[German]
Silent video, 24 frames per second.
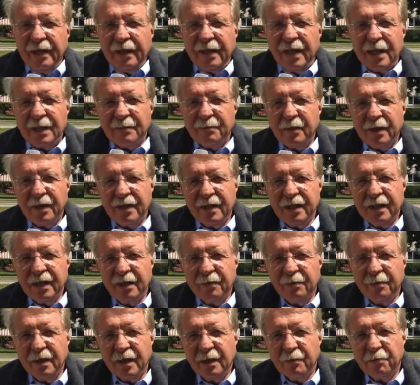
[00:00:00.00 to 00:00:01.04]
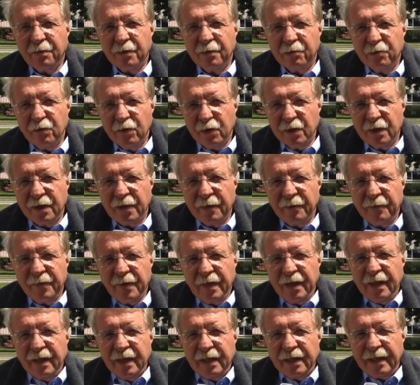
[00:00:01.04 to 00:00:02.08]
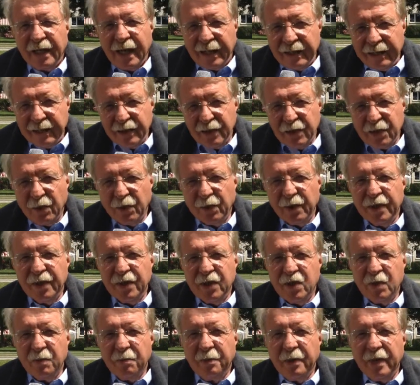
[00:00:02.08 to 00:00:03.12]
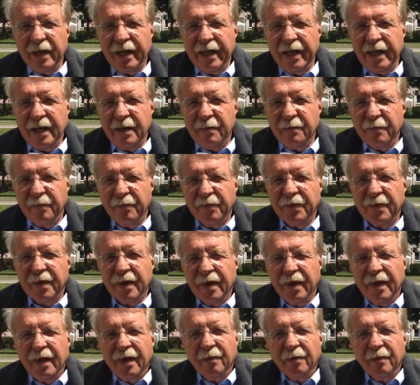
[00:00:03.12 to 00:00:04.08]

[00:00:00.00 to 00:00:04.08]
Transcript: dass man sich wieder bemüht, Traditionen zu beleben,